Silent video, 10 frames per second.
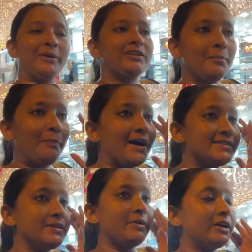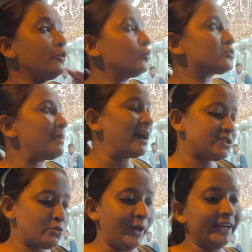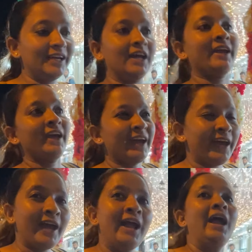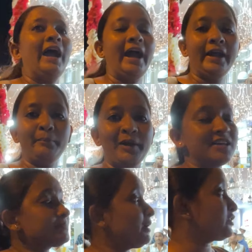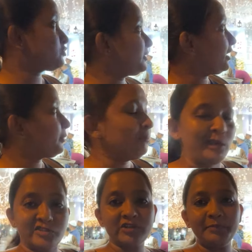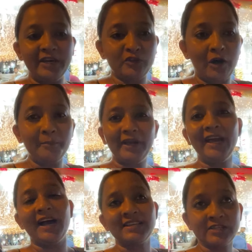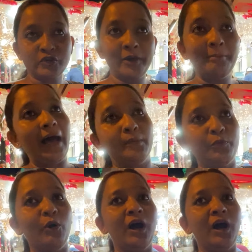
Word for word: एकदम पास ही में है उस्मान स्वीट करके है एंड प्लस बाजू में यहाँ पे मस्जिद भी है तो हमने यहाँ से जो है मालपुआ